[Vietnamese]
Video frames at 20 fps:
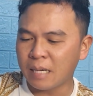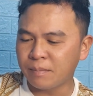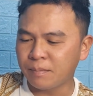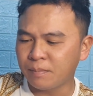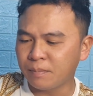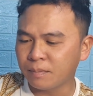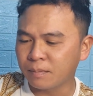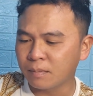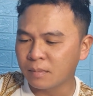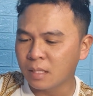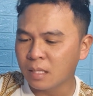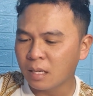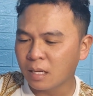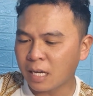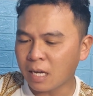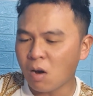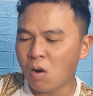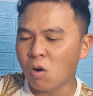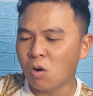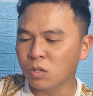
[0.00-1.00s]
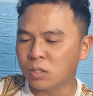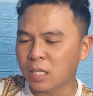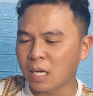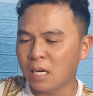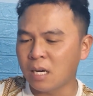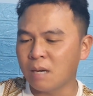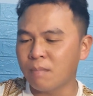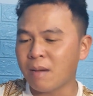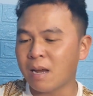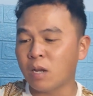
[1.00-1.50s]
uh, cái hồ
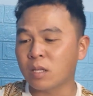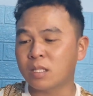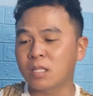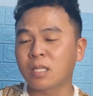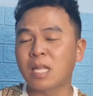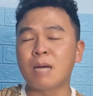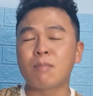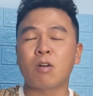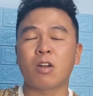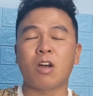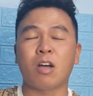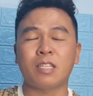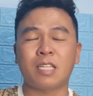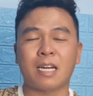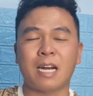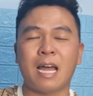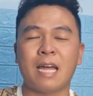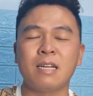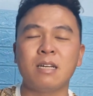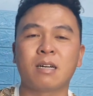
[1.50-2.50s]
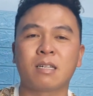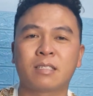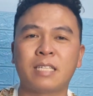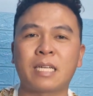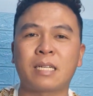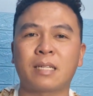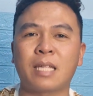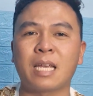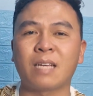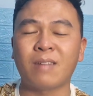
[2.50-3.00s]
sơ mà luật sư thêm có nói rằng là được
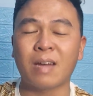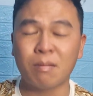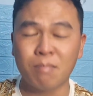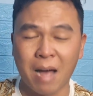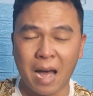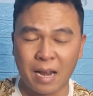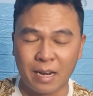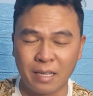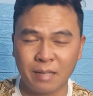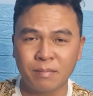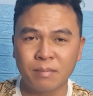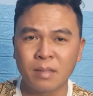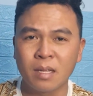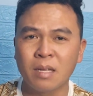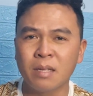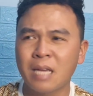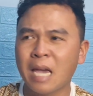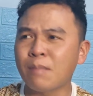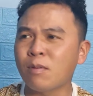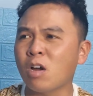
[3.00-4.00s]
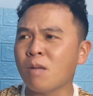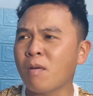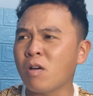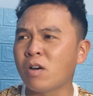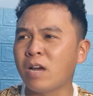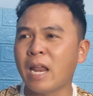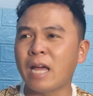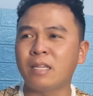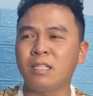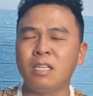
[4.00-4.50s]
dịch thành văn bản đấy cái đó mọi
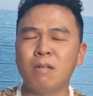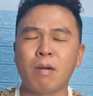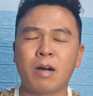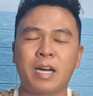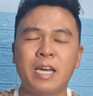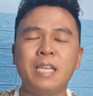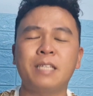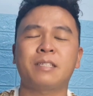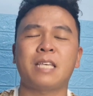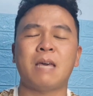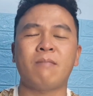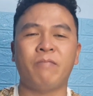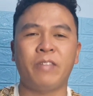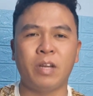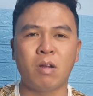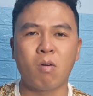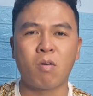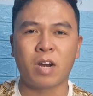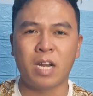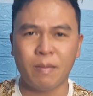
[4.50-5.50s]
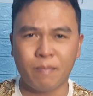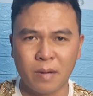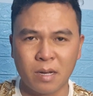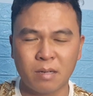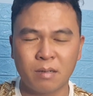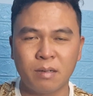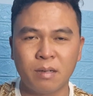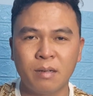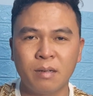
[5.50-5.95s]
người là nhưng mà khi xem video clip á,